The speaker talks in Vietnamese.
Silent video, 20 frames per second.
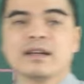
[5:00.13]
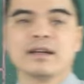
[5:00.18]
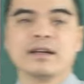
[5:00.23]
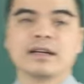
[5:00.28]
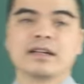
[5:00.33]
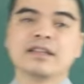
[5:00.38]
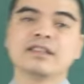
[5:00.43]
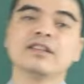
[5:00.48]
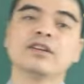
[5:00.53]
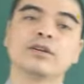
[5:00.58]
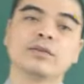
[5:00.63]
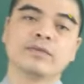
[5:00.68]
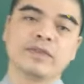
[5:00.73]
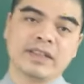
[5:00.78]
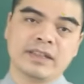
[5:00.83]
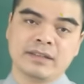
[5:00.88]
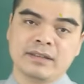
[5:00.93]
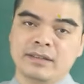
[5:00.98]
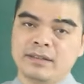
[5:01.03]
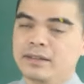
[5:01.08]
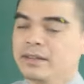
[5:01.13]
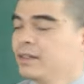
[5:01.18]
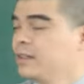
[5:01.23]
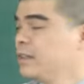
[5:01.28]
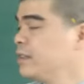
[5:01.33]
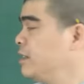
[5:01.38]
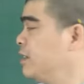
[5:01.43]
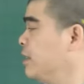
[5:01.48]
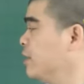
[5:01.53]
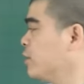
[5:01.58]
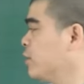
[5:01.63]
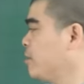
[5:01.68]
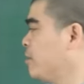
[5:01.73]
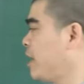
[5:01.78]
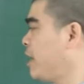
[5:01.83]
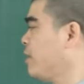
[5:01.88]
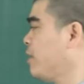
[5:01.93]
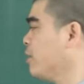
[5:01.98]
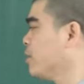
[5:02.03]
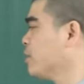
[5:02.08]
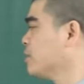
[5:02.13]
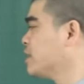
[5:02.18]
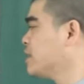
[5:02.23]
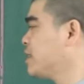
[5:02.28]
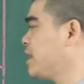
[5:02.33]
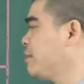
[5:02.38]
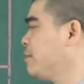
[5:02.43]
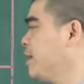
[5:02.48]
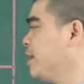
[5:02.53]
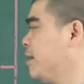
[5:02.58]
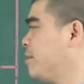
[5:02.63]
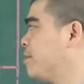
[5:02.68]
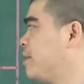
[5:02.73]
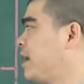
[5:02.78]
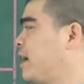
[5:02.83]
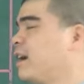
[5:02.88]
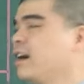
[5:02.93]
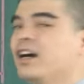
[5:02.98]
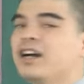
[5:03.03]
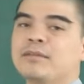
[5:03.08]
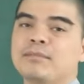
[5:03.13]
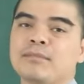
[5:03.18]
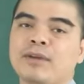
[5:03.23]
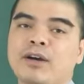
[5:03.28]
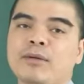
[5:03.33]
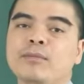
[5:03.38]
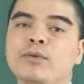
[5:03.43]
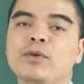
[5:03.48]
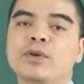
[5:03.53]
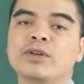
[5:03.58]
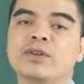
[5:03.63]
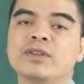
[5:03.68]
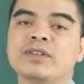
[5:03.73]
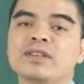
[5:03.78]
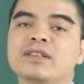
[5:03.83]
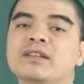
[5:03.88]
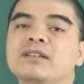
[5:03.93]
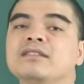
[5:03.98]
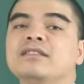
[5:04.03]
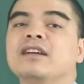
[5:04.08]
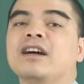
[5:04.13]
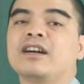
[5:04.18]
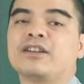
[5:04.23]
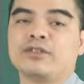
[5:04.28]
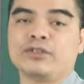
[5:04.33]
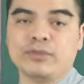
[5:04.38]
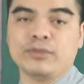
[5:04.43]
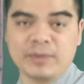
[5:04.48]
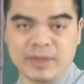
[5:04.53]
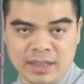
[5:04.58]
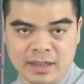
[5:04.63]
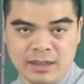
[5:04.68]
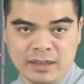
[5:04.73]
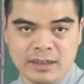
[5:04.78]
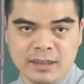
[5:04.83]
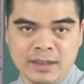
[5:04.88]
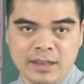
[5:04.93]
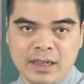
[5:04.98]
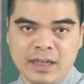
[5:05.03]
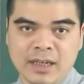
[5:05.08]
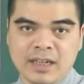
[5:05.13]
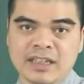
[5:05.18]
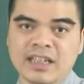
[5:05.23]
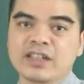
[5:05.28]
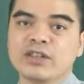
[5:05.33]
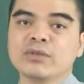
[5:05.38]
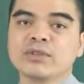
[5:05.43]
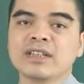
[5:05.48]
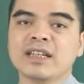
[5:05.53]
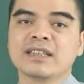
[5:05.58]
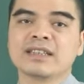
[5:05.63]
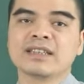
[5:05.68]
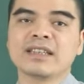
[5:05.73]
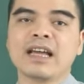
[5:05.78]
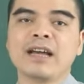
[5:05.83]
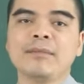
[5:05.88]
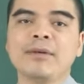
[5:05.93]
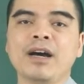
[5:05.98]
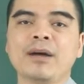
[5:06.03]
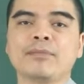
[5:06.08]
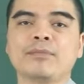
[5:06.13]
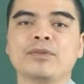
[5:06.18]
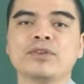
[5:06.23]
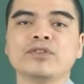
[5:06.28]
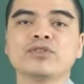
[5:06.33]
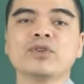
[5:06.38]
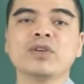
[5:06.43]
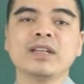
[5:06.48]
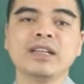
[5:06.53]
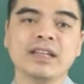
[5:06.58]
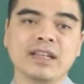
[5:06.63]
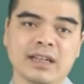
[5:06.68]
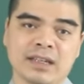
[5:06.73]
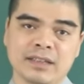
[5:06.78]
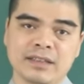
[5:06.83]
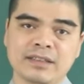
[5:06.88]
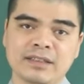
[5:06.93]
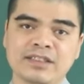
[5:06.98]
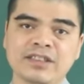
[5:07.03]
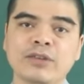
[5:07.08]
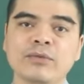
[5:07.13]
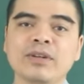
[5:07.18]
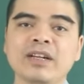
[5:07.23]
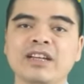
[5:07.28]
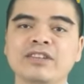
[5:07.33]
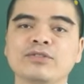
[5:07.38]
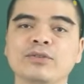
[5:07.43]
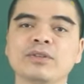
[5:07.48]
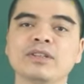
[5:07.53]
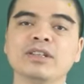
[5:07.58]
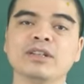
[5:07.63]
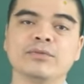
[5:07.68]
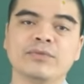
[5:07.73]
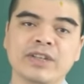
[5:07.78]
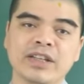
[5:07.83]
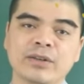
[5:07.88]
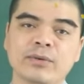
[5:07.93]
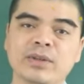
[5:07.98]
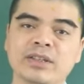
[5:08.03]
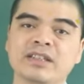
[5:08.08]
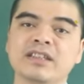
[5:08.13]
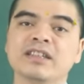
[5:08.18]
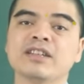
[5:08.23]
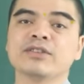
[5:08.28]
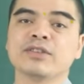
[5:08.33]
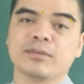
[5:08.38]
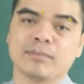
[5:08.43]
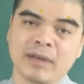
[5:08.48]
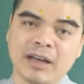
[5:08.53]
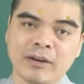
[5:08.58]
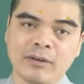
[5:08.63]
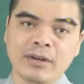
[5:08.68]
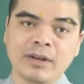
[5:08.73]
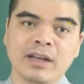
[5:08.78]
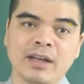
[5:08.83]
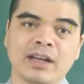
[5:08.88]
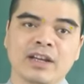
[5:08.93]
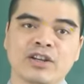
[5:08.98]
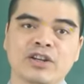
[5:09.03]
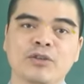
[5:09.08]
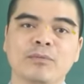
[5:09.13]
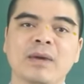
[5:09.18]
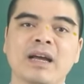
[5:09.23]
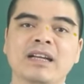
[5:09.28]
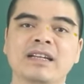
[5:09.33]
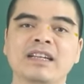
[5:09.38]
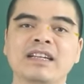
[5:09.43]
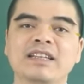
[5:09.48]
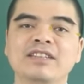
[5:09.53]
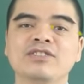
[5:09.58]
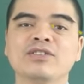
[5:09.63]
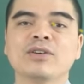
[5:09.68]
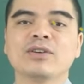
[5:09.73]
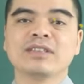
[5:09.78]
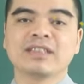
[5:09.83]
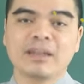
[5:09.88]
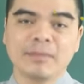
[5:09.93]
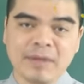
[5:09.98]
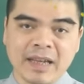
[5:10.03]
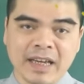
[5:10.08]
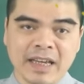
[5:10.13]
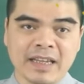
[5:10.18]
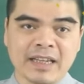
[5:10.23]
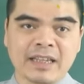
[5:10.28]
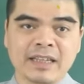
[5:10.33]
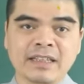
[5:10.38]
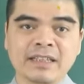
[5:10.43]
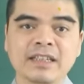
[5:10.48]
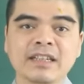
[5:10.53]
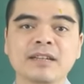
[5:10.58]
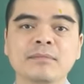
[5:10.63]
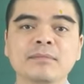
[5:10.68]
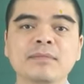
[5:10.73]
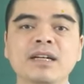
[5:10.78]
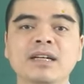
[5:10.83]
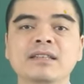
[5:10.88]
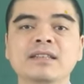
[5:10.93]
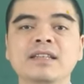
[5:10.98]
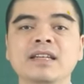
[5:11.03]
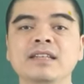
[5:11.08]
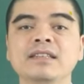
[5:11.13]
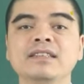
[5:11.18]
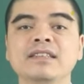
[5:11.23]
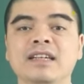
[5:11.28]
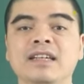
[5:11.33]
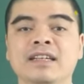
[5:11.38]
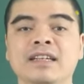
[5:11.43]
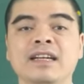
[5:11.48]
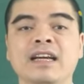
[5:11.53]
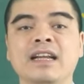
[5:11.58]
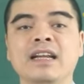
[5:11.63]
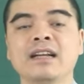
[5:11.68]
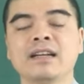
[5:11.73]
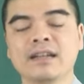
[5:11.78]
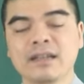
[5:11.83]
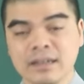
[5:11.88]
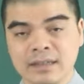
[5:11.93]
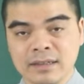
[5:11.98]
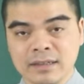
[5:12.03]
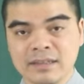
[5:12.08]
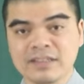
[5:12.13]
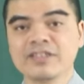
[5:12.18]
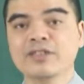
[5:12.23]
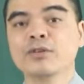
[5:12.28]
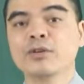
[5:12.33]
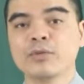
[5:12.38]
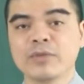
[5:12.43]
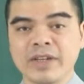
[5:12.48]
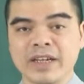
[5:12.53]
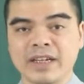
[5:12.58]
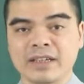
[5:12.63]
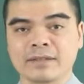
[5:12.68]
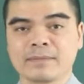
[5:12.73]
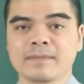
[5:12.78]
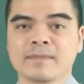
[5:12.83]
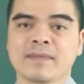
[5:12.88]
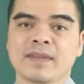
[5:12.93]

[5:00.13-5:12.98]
à, kính thưa quý vị những người tuổi mão được cục diện tam hợp là hợi mão mùi nó tương trợ nó giúp đỡ cái cục diện tam hợp nó xuất hiện trong cái lá số tử vi của những người tuổi mão nó mang đến cho con giáp này những cái bước tiến triển khá là lớn trong công việc